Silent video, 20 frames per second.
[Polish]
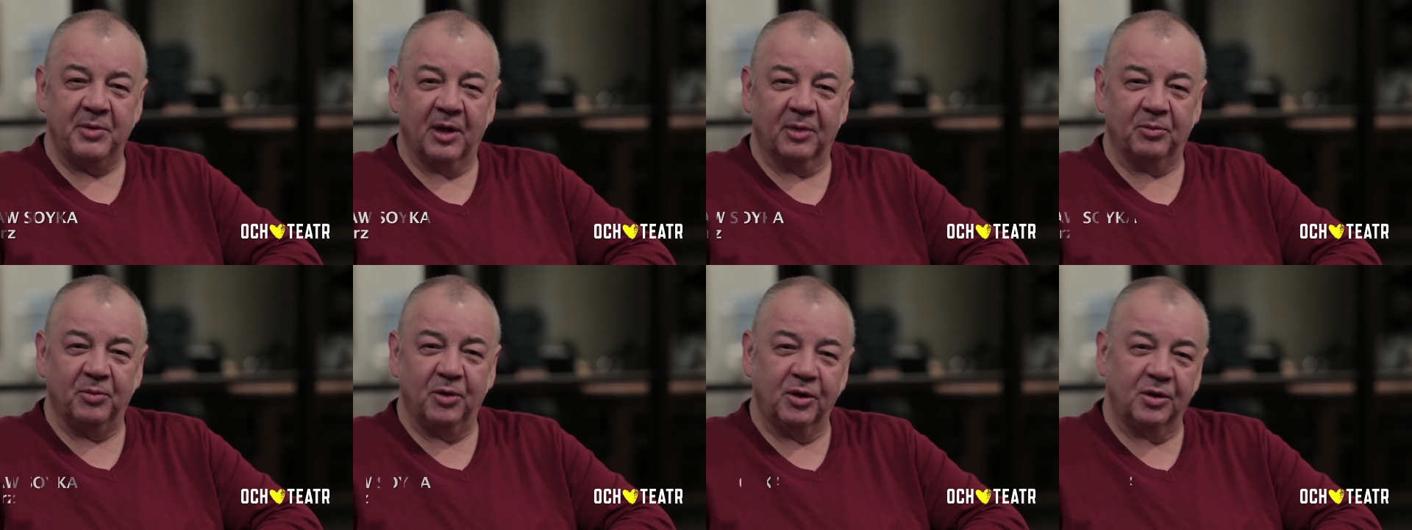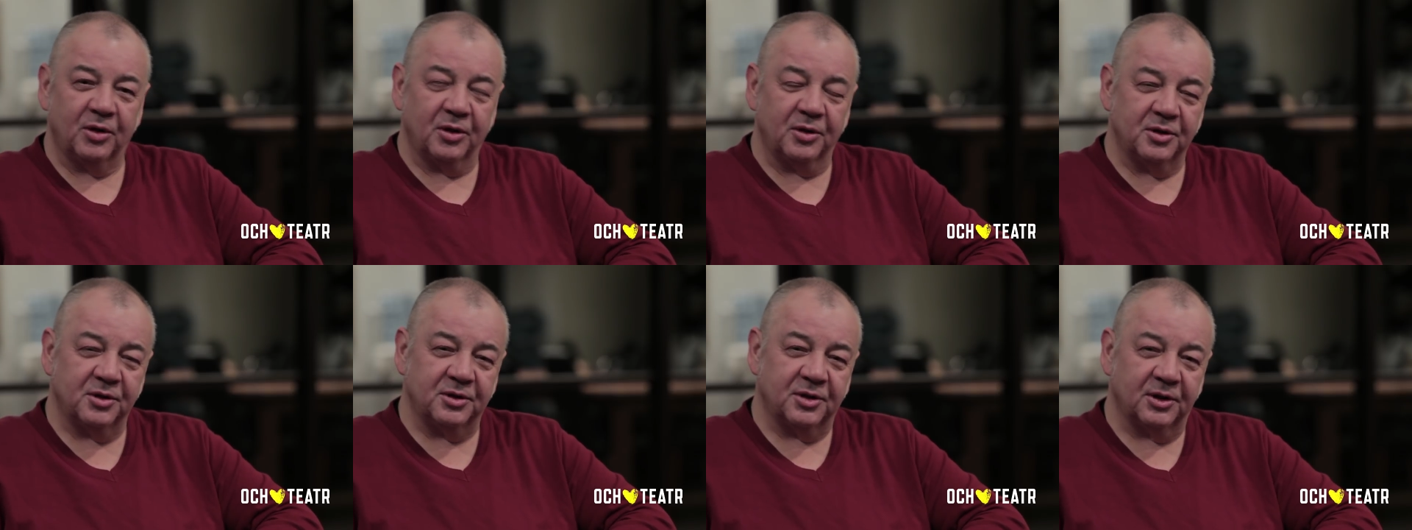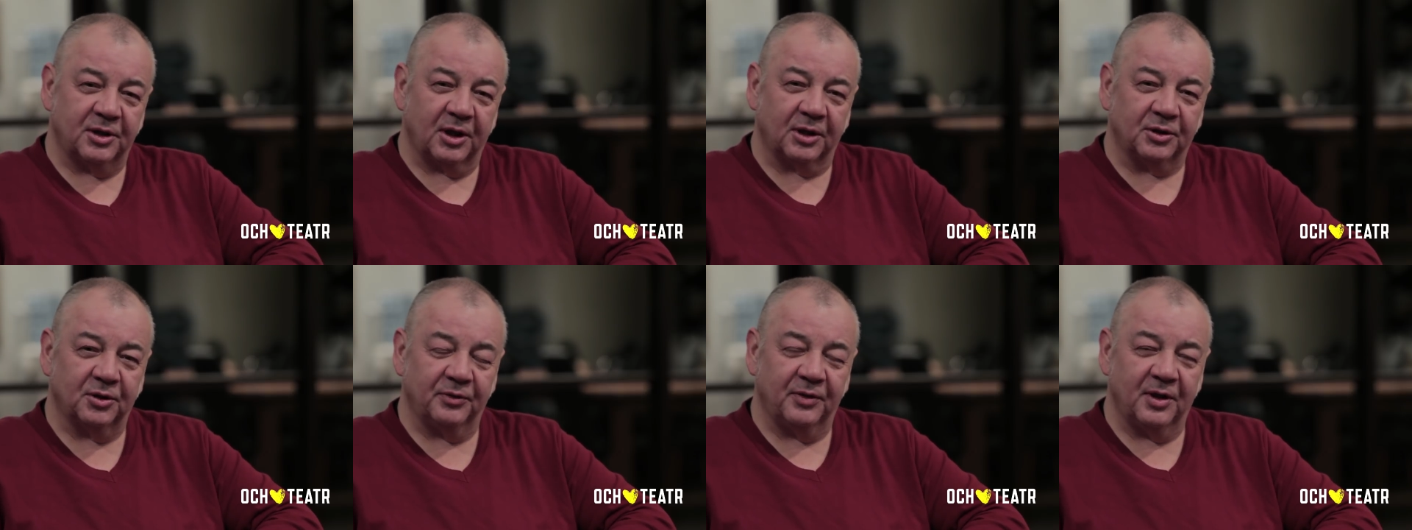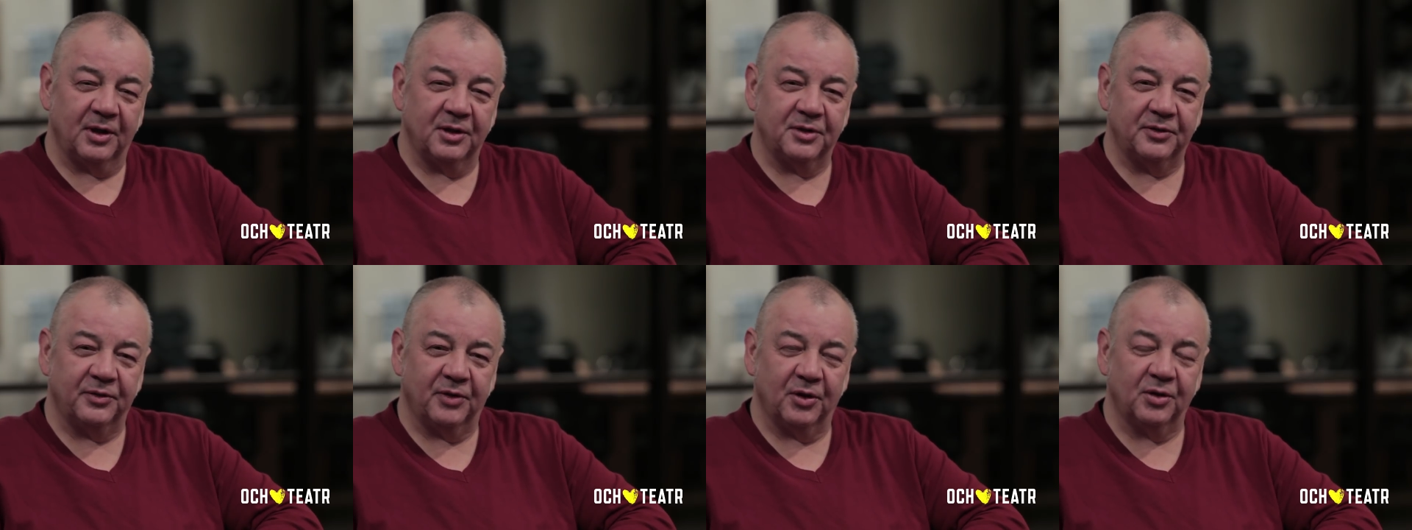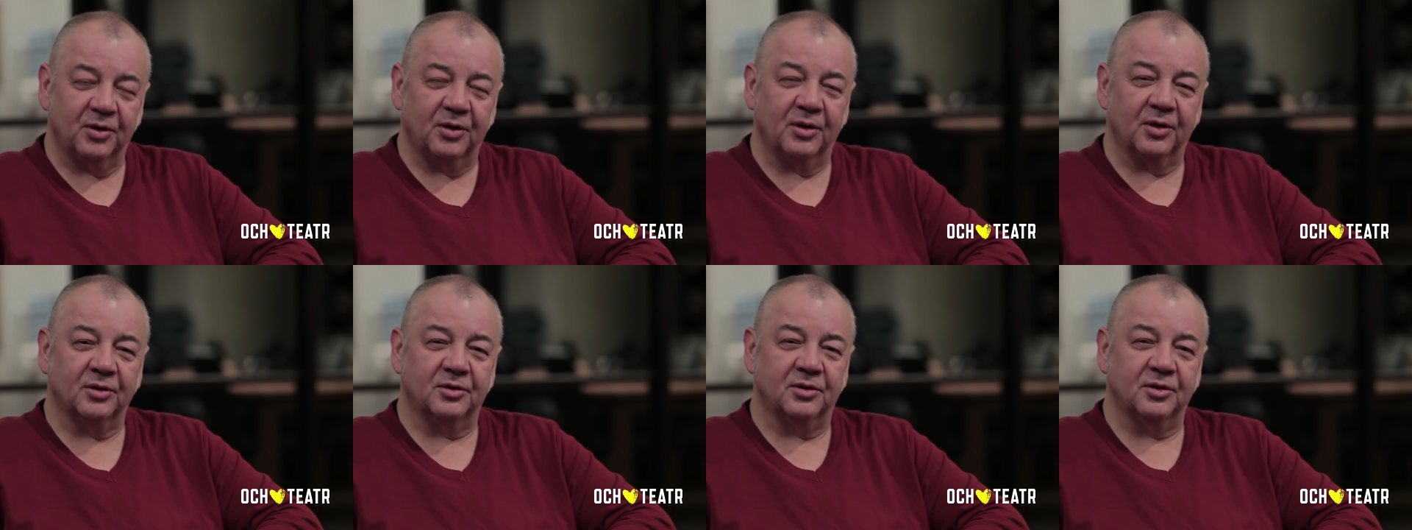jak moi rodzice traktowali
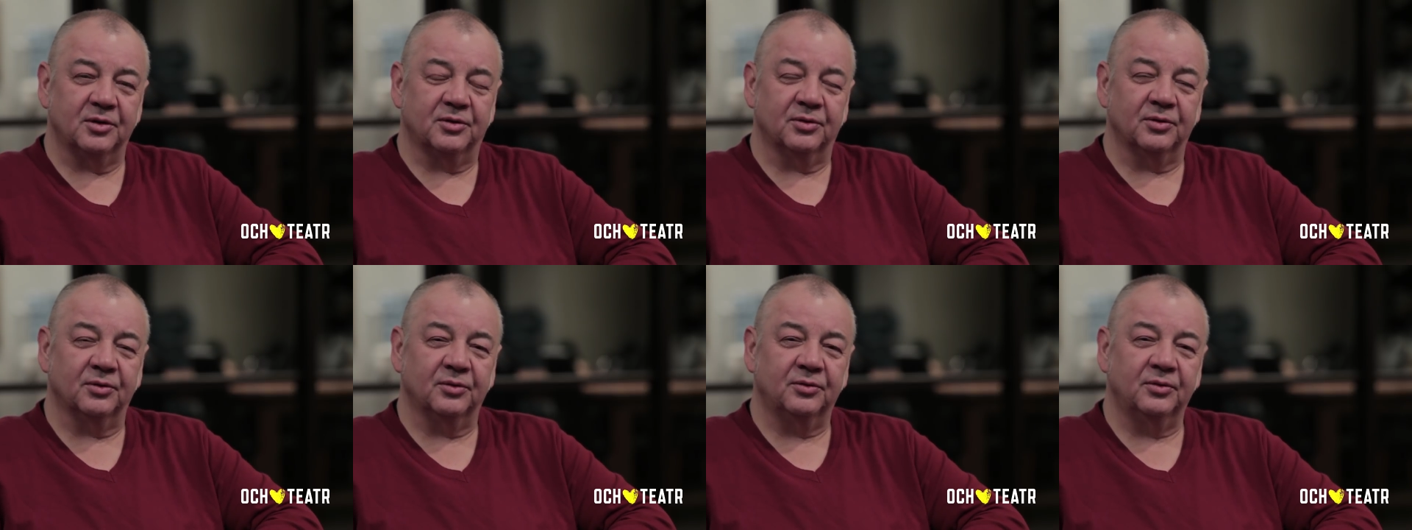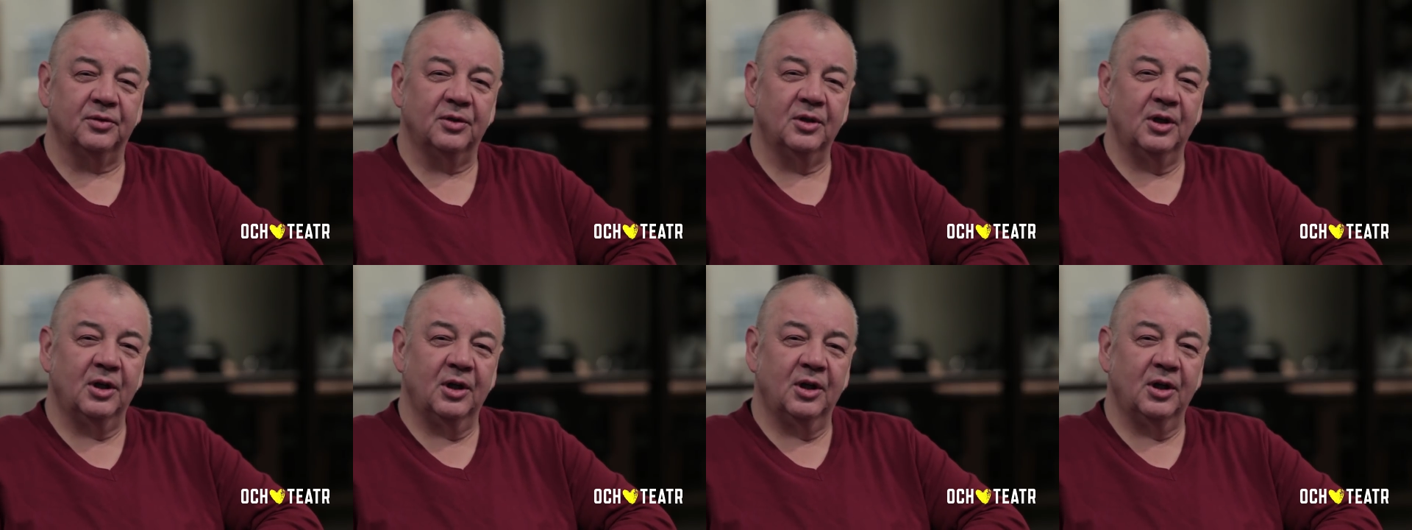swoich rodziców,